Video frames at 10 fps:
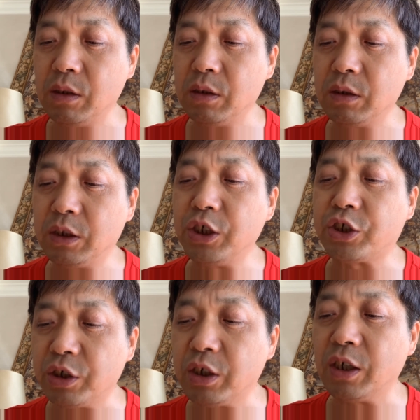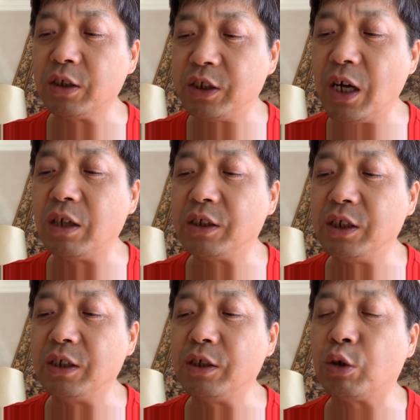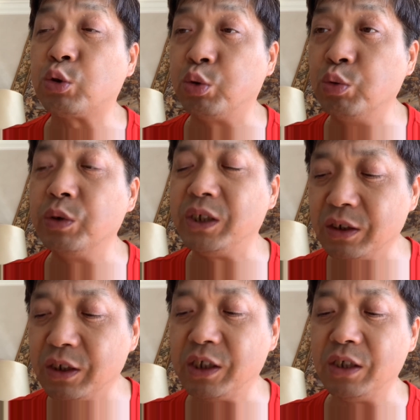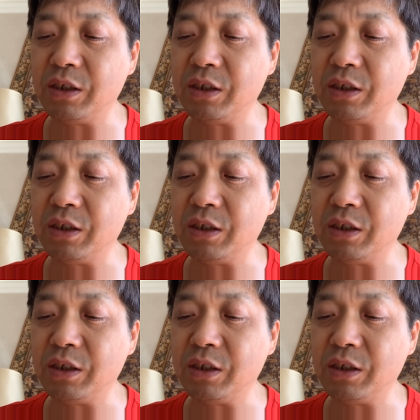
第十个江西的叫涂景新。